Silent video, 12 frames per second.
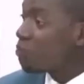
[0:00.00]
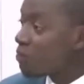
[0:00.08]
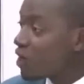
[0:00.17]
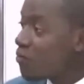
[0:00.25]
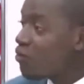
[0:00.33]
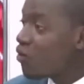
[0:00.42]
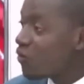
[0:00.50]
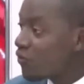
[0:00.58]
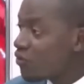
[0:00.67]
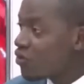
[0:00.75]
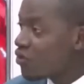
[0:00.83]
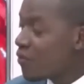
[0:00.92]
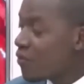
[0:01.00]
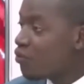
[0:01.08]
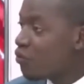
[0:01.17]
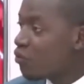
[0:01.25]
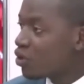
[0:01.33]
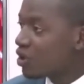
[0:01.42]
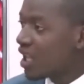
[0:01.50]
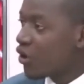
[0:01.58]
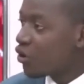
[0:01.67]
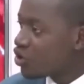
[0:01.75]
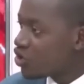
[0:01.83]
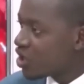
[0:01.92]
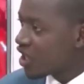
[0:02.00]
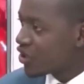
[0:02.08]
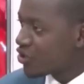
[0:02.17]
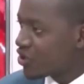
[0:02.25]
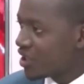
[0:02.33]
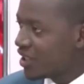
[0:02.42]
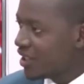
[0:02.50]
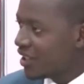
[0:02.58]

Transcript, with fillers: prix pour vous et pour le monde de la recherche